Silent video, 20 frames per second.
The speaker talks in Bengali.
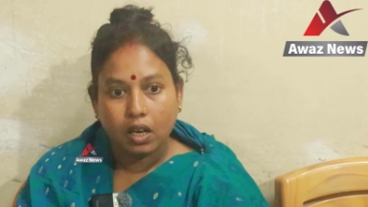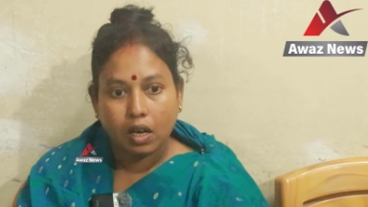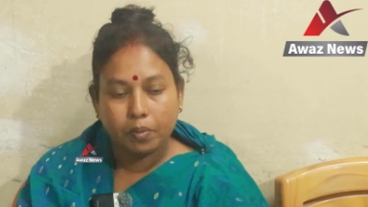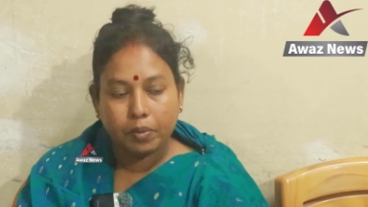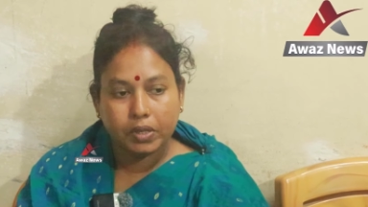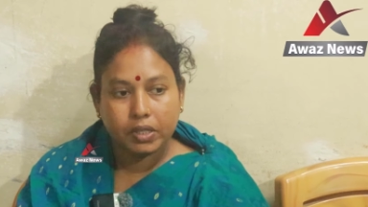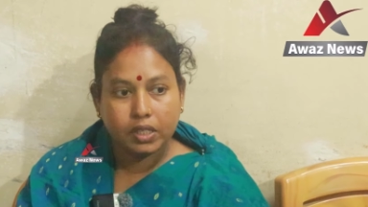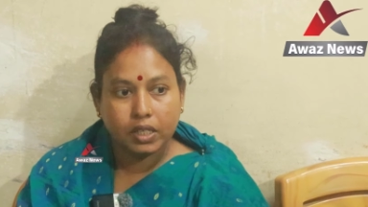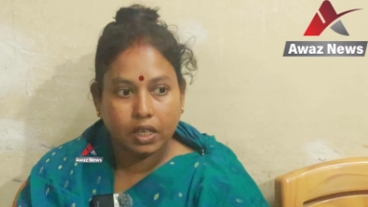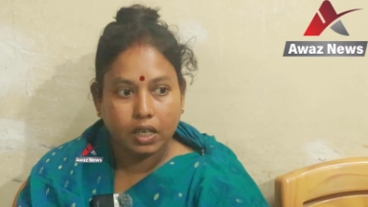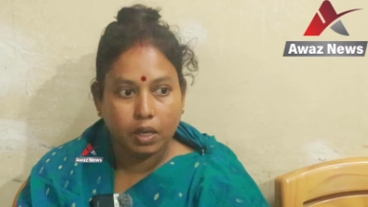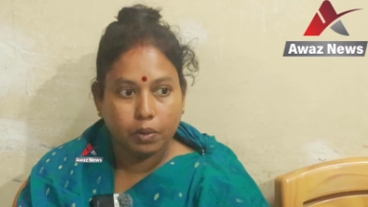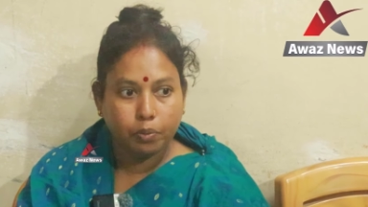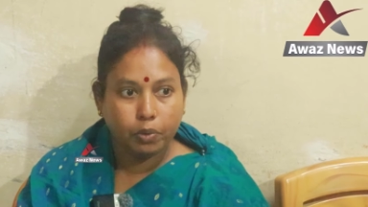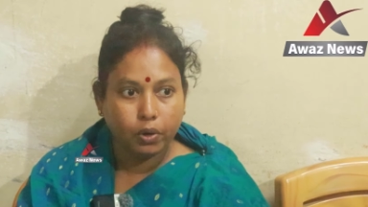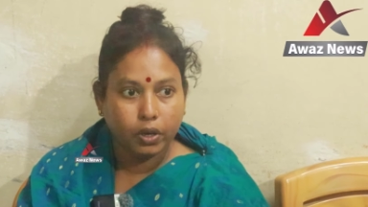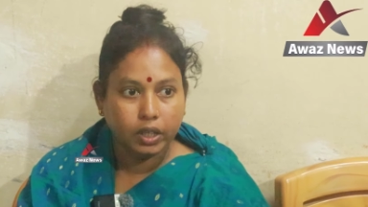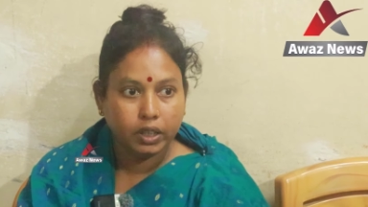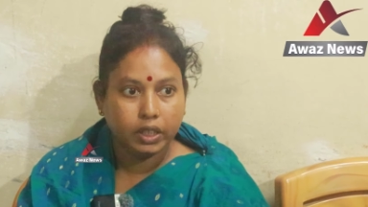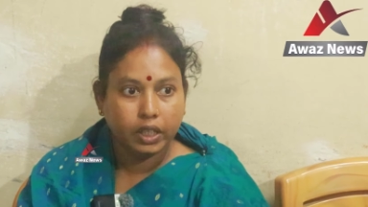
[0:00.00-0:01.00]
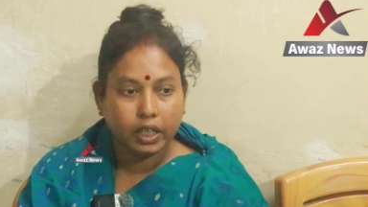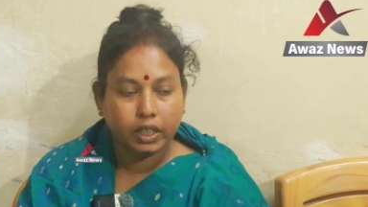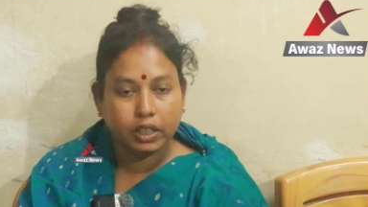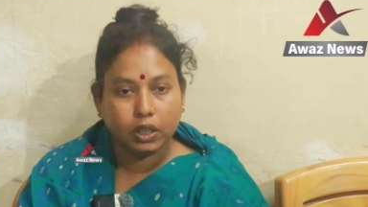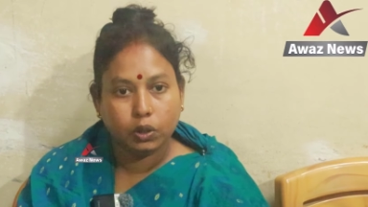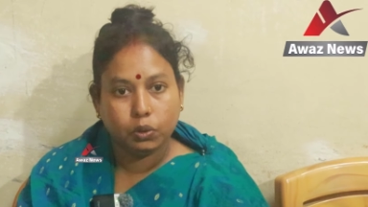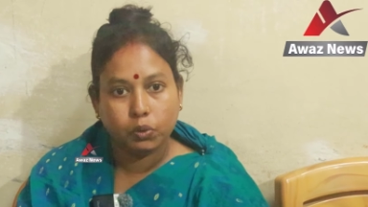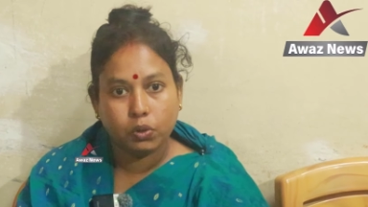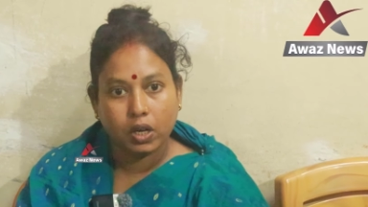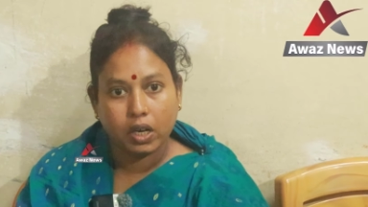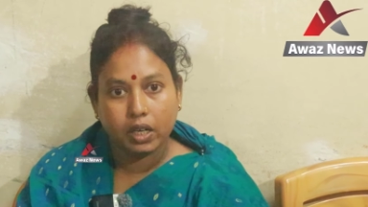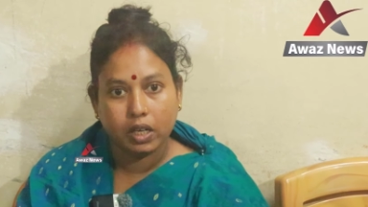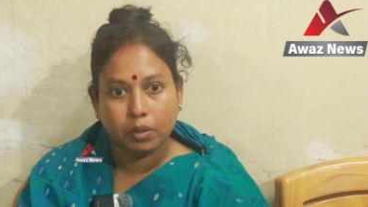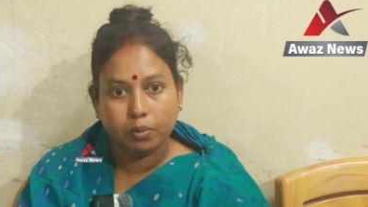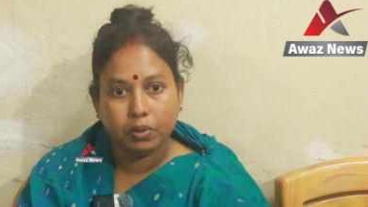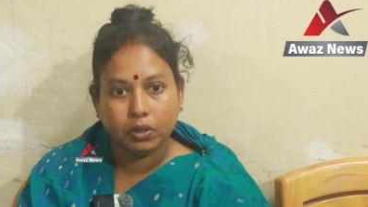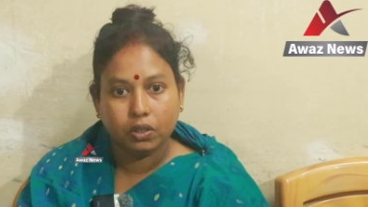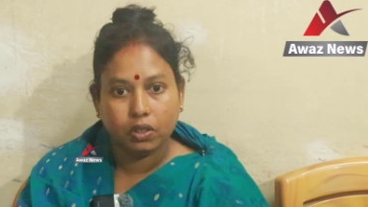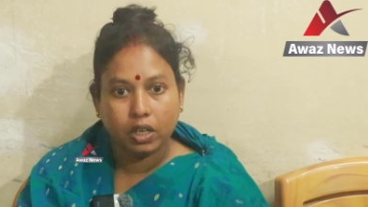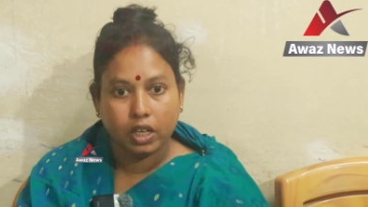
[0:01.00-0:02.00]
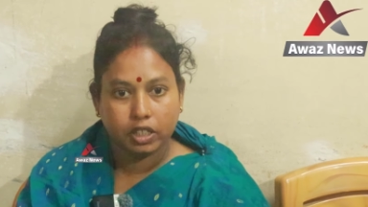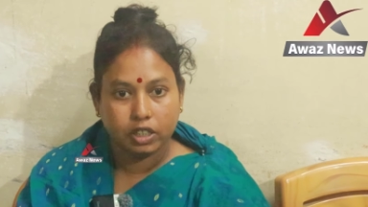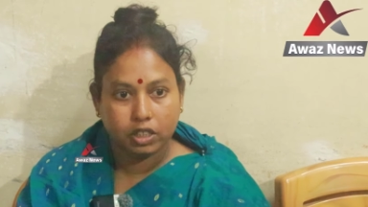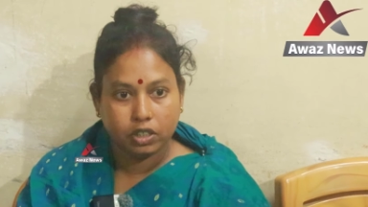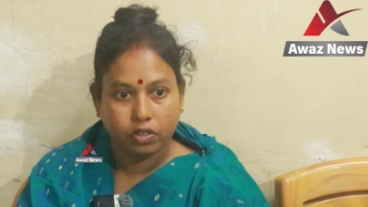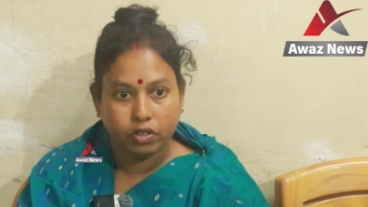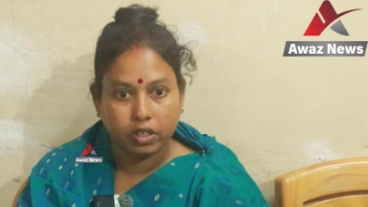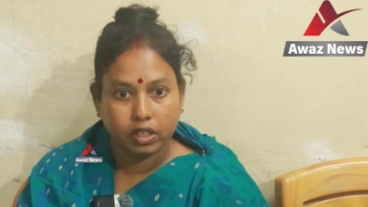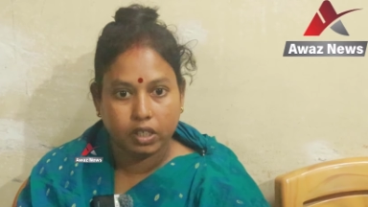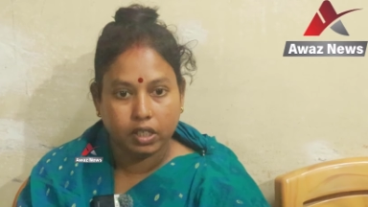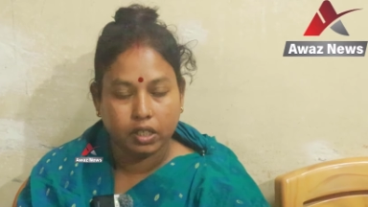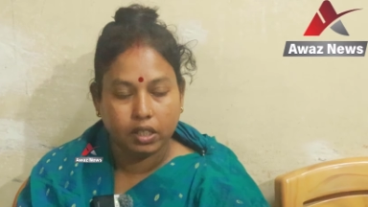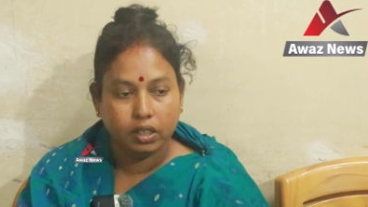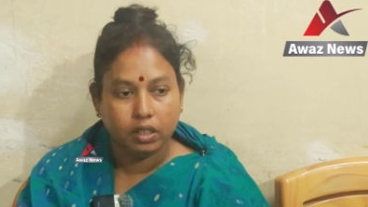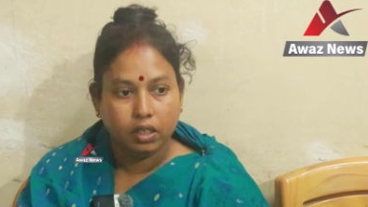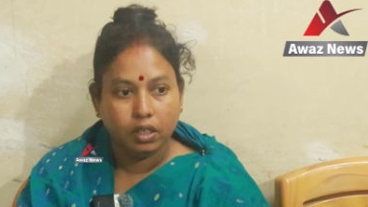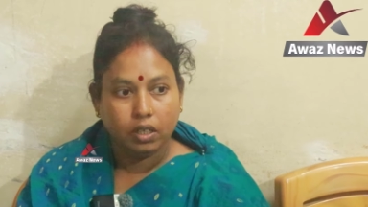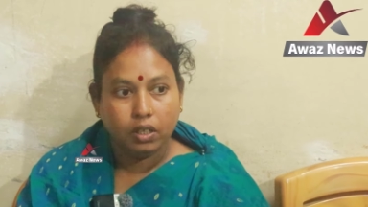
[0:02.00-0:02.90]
আমার ছেলে ভয়তে একটা দোকানের ভিতরে আশ্রয় নেয়